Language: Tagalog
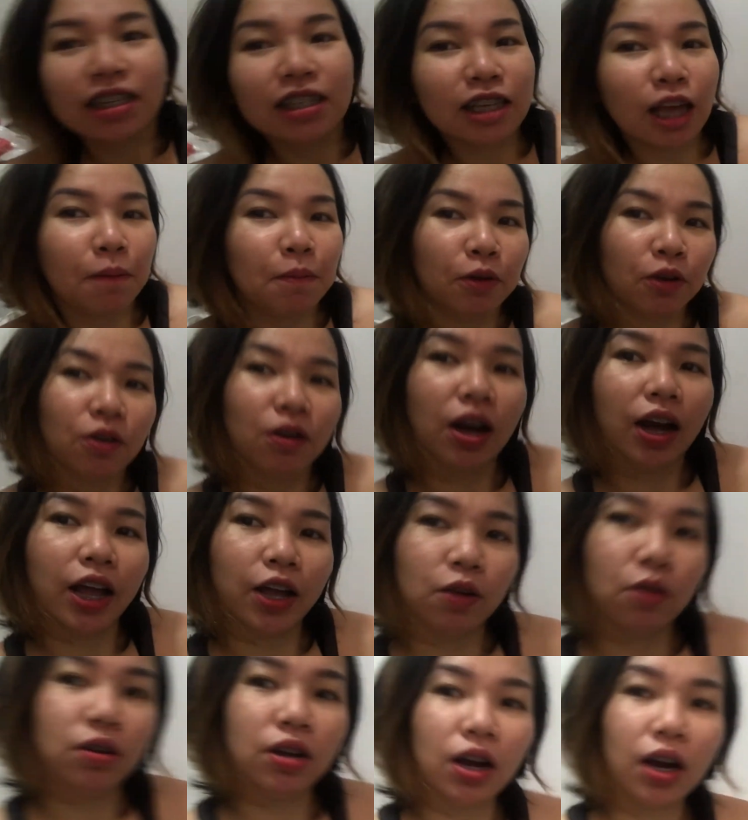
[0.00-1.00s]
sabi ko nga kay
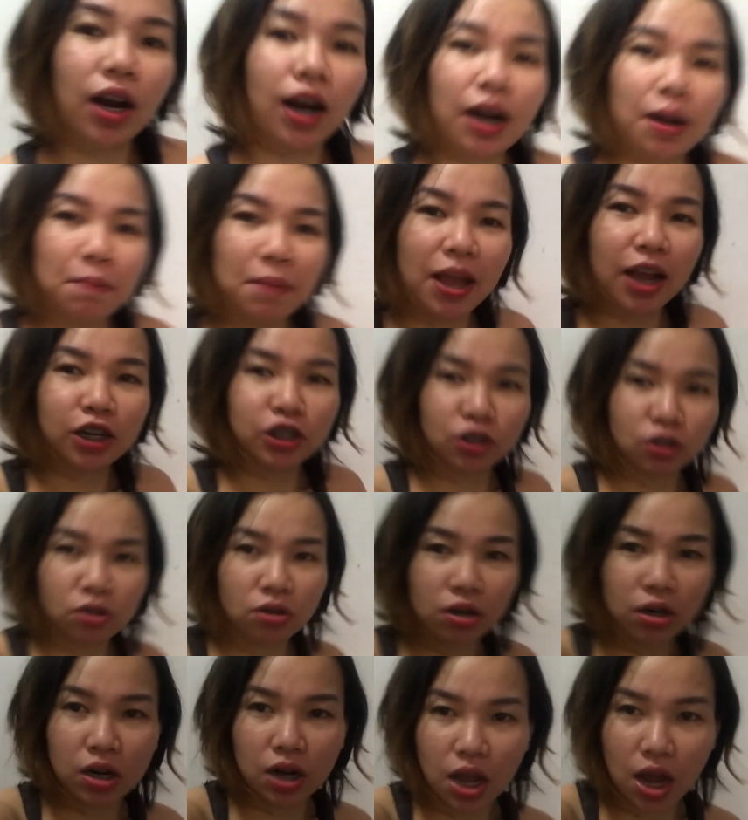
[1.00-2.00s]
Kuya Carl, make
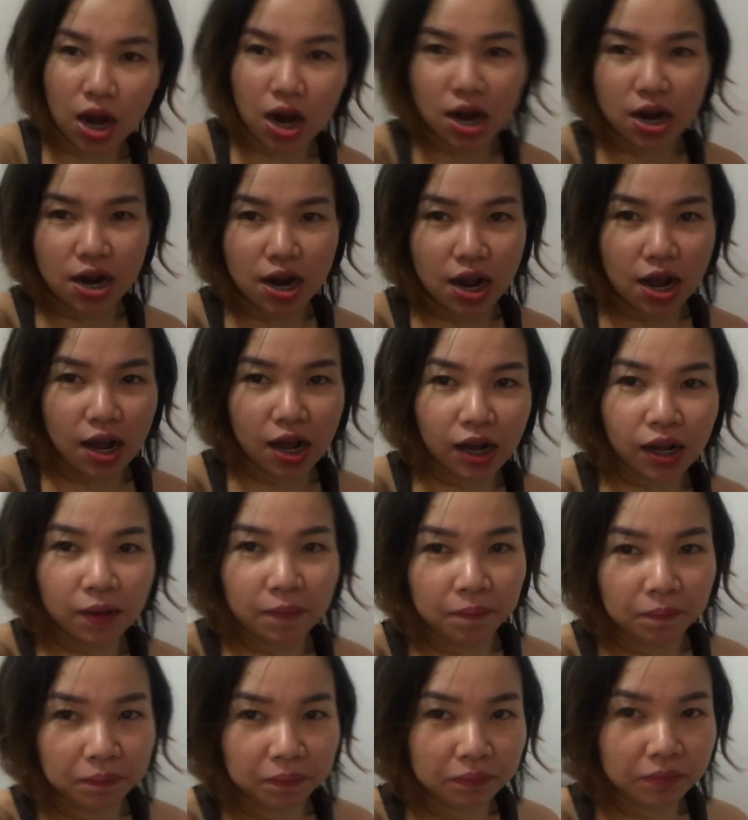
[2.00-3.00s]
sure lang na
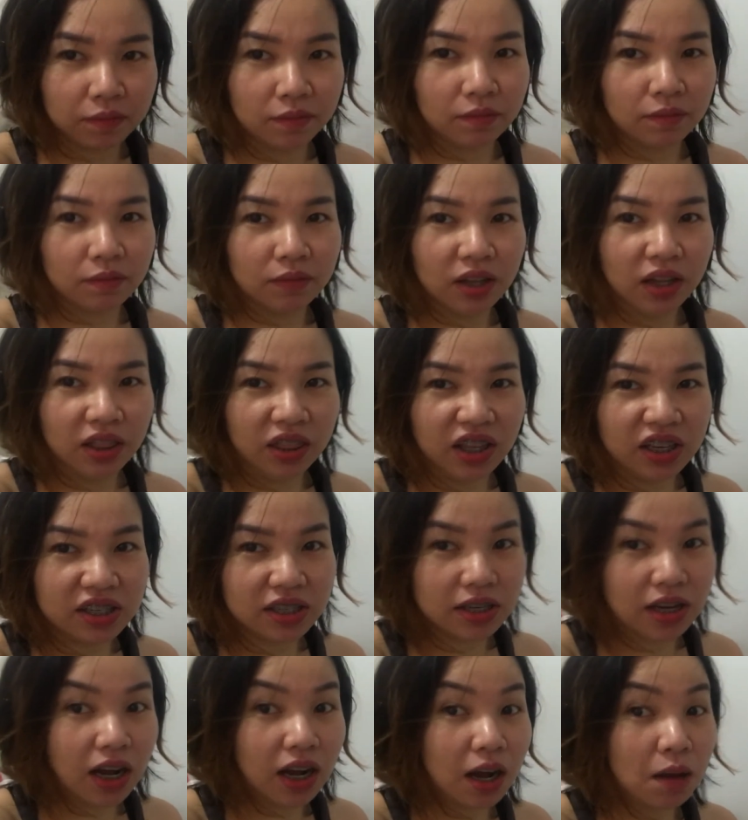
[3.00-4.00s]
hindi
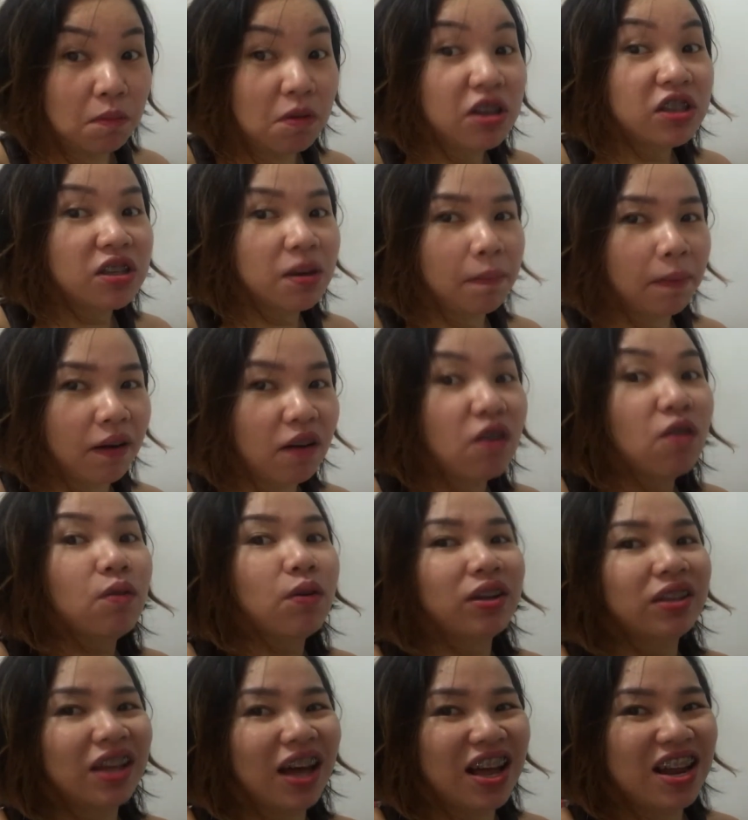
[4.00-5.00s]
siya gagawin sa
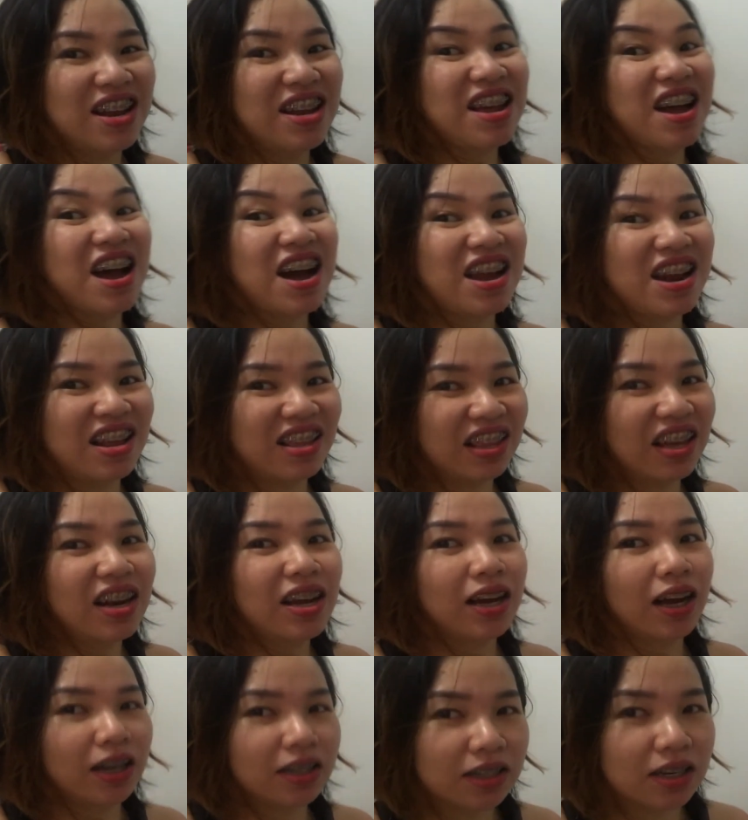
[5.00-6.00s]
pag-uwi dahil yari
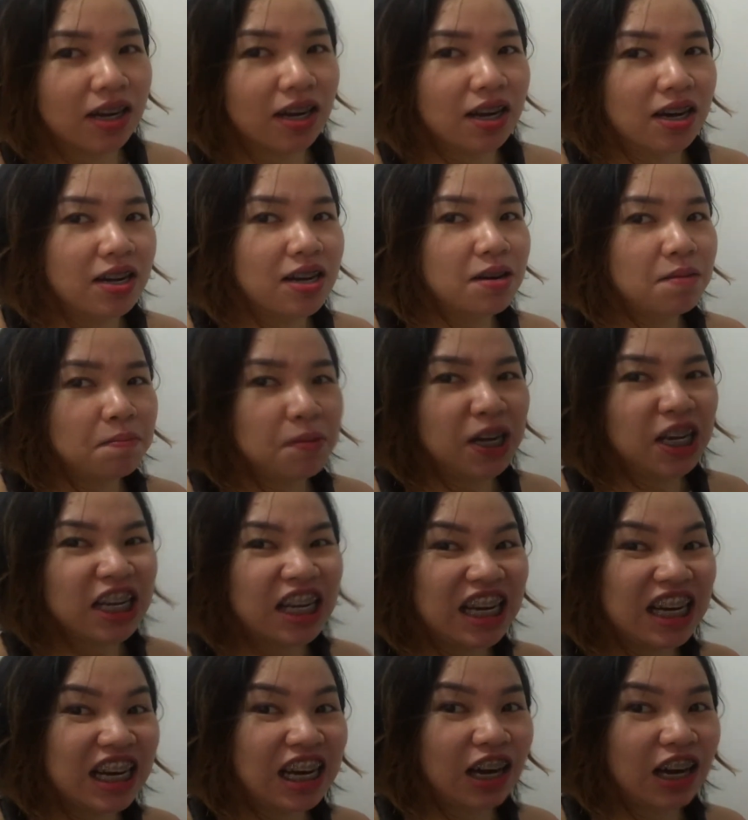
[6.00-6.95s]
talaga siya pag yan